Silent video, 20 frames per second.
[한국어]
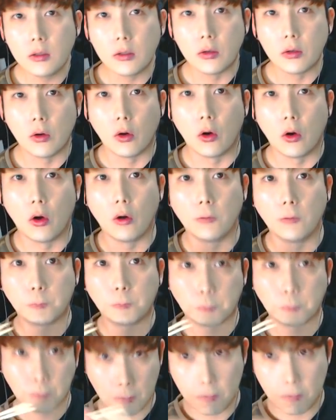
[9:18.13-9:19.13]
어,
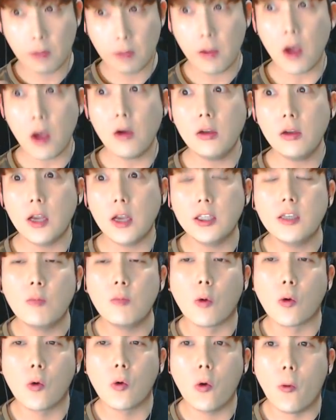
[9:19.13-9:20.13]
파워이드한잔
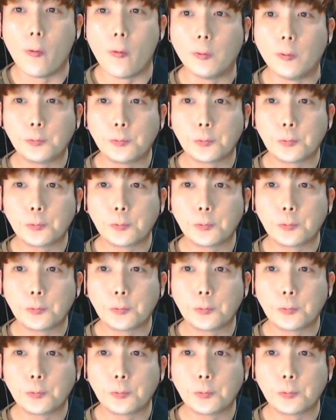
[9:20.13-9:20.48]
먹고